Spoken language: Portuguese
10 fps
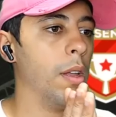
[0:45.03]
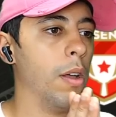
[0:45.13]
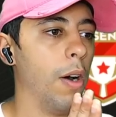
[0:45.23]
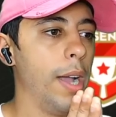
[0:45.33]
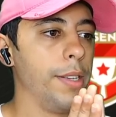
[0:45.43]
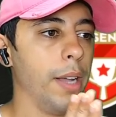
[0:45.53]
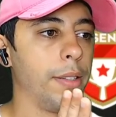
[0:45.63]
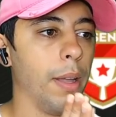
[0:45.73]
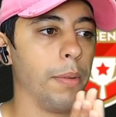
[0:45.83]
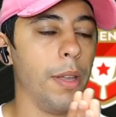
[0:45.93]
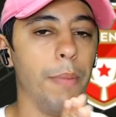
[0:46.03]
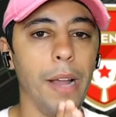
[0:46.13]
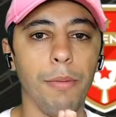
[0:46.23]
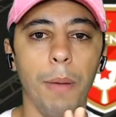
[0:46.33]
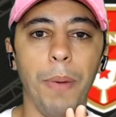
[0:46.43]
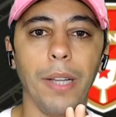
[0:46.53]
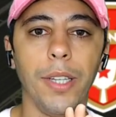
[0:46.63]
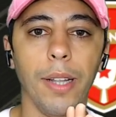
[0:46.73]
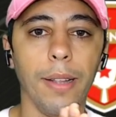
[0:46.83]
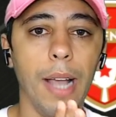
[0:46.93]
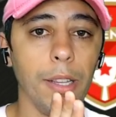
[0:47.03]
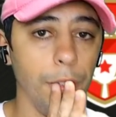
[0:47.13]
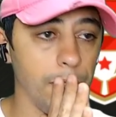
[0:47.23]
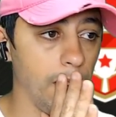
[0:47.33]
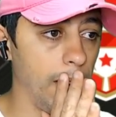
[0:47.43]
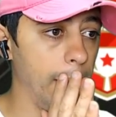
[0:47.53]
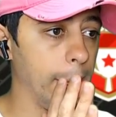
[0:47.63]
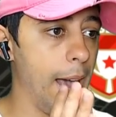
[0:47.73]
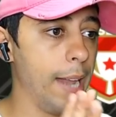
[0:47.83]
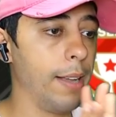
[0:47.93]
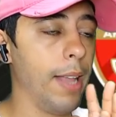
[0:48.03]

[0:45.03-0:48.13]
Olha, já estamos em mais uma partida da divisão lendária, a